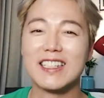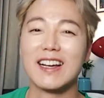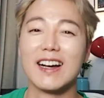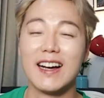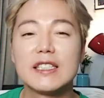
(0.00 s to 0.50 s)

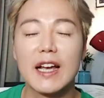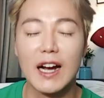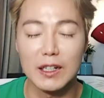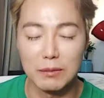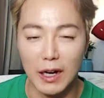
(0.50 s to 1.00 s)
제가
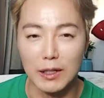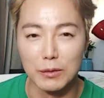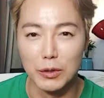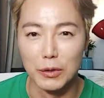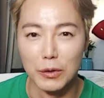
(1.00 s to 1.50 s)
희생하는
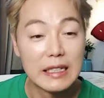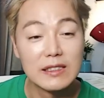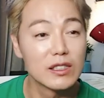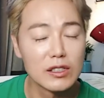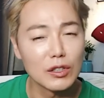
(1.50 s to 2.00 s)
마음으로
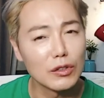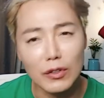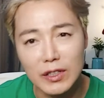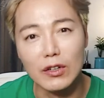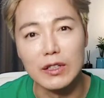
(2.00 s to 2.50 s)
린스를
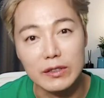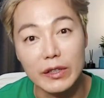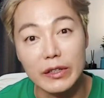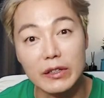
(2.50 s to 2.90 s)
썼던 기억이 있어요.